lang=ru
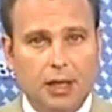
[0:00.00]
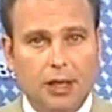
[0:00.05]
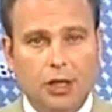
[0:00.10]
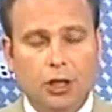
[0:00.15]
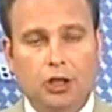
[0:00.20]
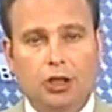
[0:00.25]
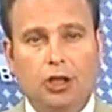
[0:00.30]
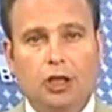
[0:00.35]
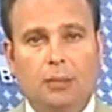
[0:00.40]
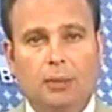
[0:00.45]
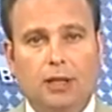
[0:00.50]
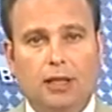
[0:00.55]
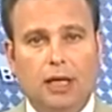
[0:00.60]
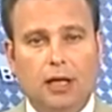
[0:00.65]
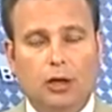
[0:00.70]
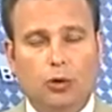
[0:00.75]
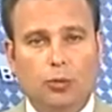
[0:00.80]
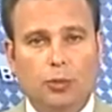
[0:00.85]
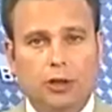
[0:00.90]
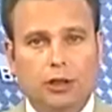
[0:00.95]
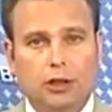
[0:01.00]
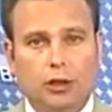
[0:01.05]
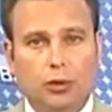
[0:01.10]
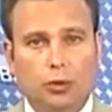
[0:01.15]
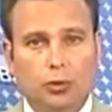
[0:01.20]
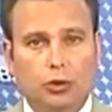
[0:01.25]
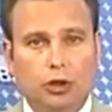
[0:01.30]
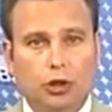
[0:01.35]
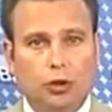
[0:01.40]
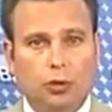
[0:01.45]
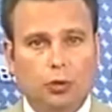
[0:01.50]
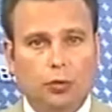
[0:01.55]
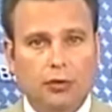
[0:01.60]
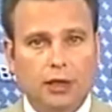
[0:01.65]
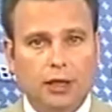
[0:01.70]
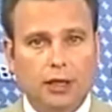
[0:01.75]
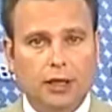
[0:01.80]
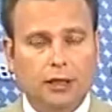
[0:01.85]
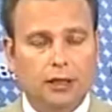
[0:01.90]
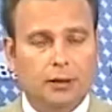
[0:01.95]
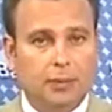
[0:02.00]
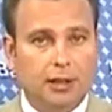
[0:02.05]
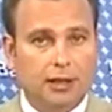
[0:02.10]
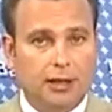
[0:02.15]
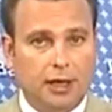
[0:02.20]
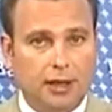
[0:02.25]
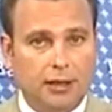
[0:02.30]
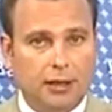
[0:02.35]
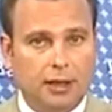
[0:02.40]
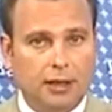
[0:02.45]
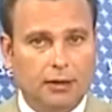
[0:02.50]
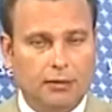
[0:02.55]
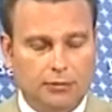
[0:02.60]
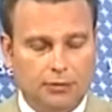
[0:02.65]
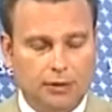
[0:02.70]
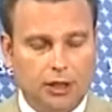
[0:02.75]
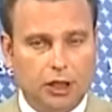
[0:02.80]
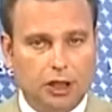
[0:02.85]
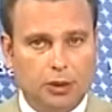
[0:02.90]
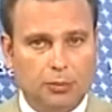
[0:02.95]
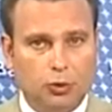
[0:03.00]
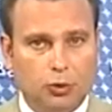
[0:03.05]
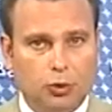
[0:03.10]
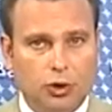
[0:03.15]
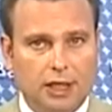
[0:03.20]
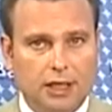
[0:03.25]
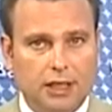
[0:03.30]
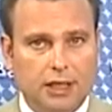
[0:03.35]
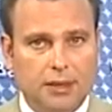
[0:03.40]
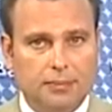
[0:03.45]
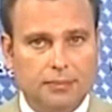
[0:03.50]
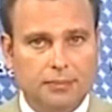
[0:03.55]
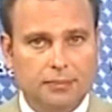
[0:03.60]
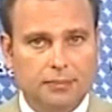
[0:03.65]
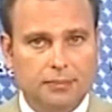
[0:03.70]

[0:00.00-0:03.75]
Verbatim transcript: и чем это аргументируют чиновники, смотрите в нашем сюжете.